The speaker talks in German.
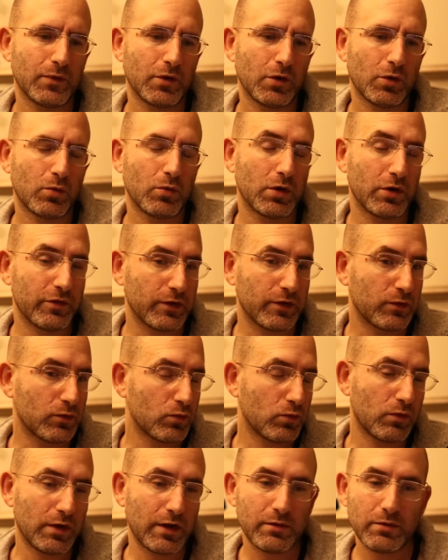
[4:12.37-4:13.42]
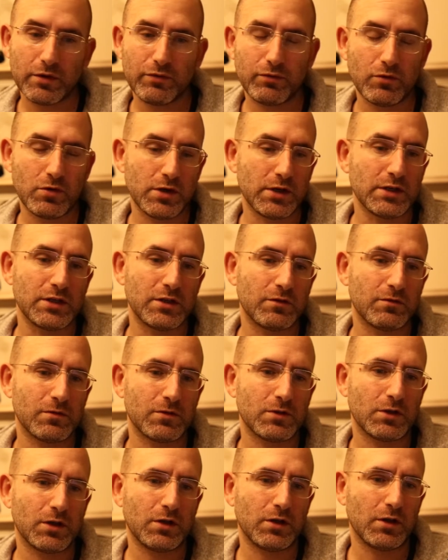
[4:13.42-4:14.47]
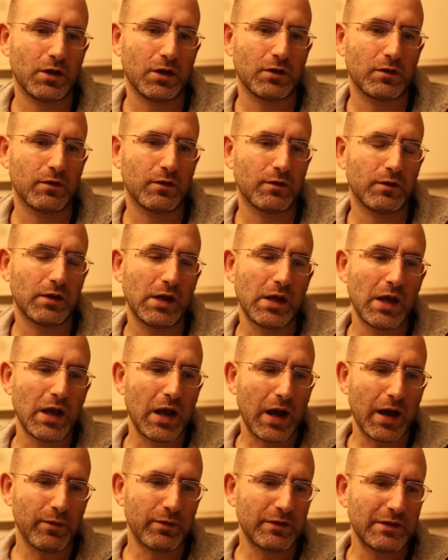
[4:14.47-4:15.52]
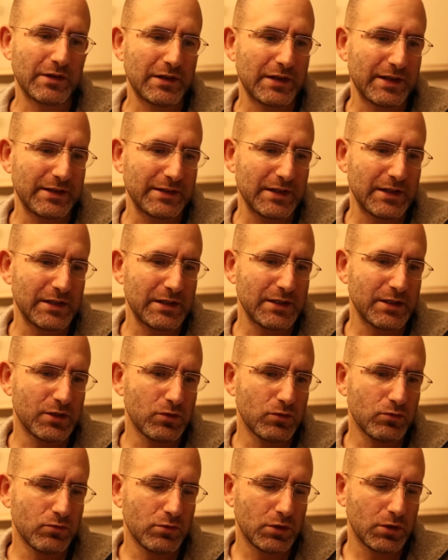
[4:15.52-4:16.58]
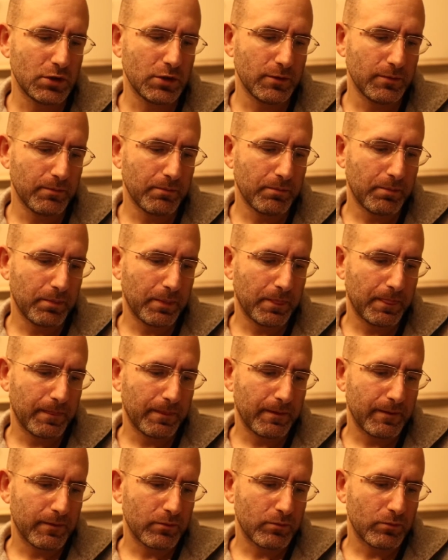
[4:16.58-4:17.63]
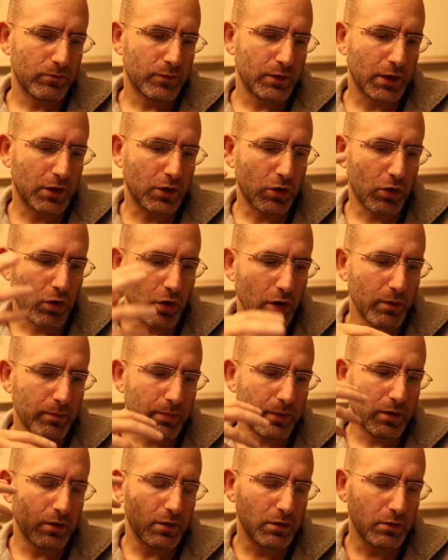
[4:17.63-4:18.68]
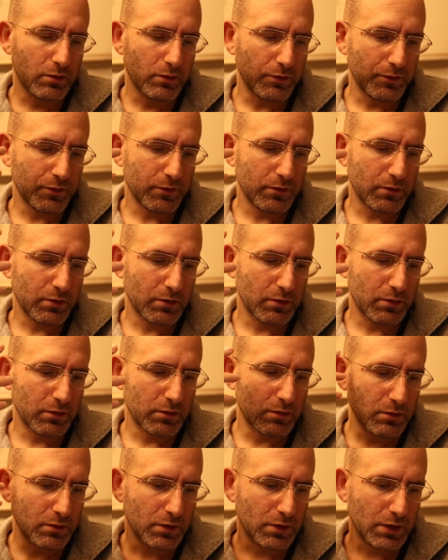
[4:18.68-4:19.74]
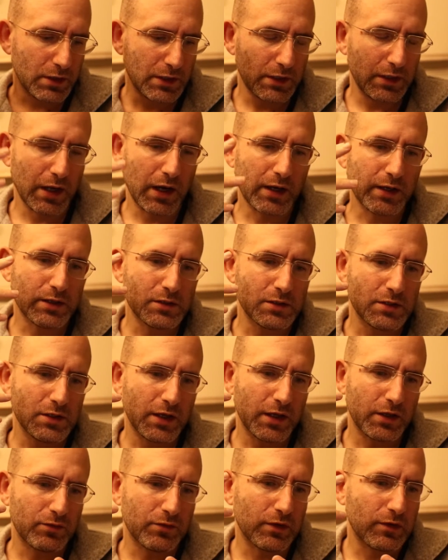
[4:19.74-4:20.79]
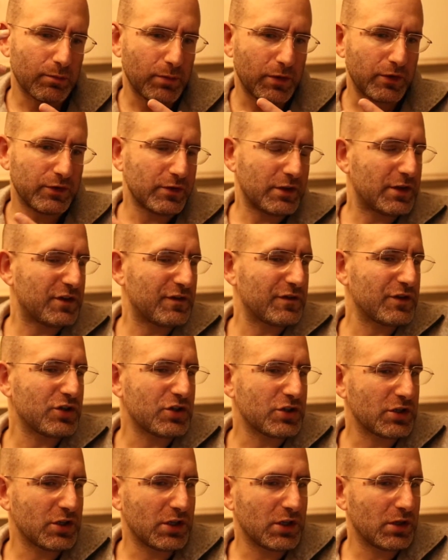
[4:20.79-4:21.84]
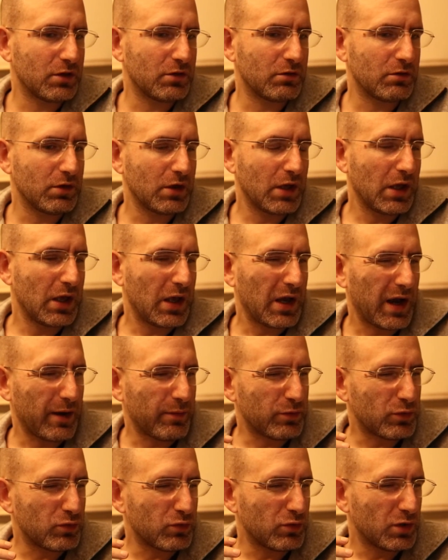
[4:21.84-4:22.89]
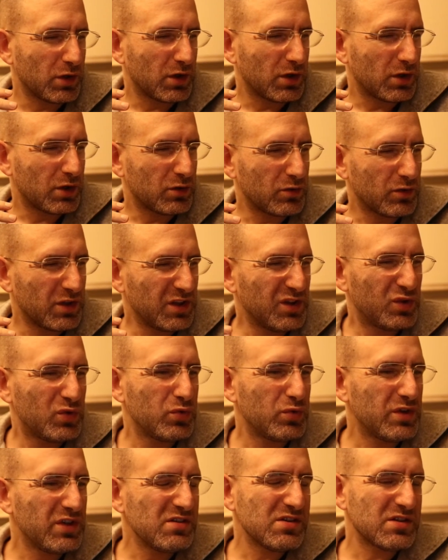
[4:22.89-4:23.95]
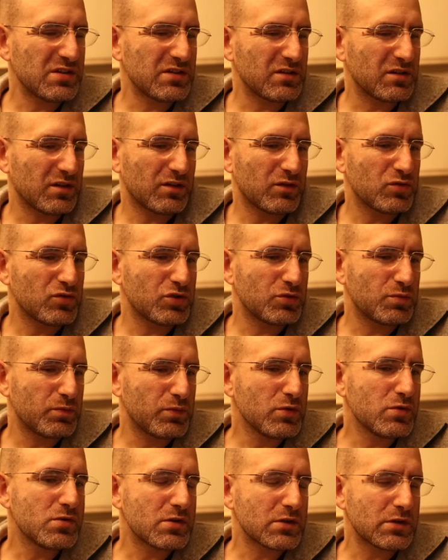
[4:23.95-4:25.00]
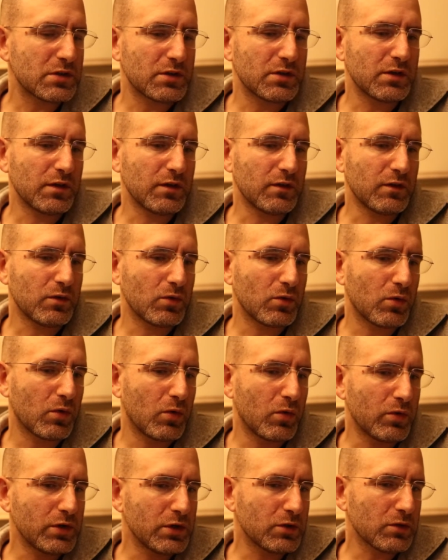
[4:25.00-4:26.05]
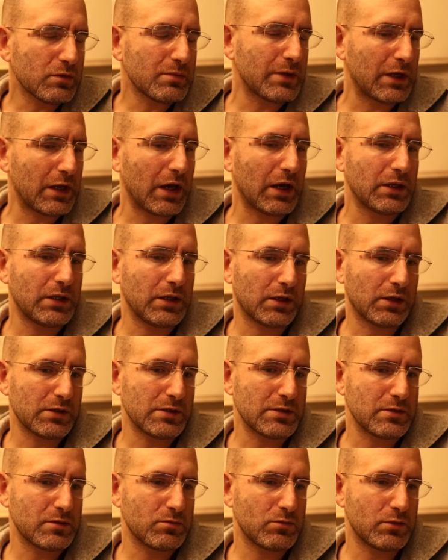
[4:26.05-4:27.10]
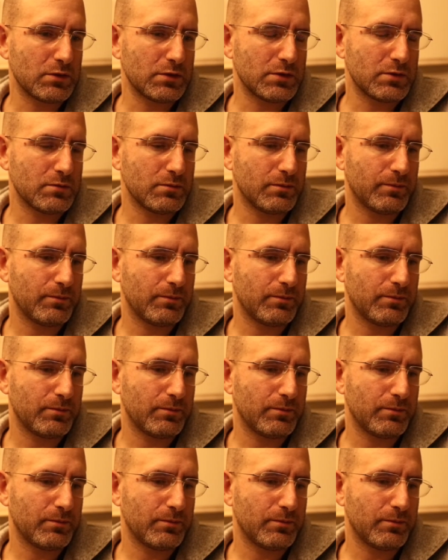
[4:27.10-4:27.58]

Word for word: Oder was du selber vorher nicht verstanden hattest. Aber es ist letztendlich nur der Körper und die Gedanken, die etwas plötzlich verstehen. Aber du, du intuierst es, du spürst es, ohne drüber nachdenken zu müssen.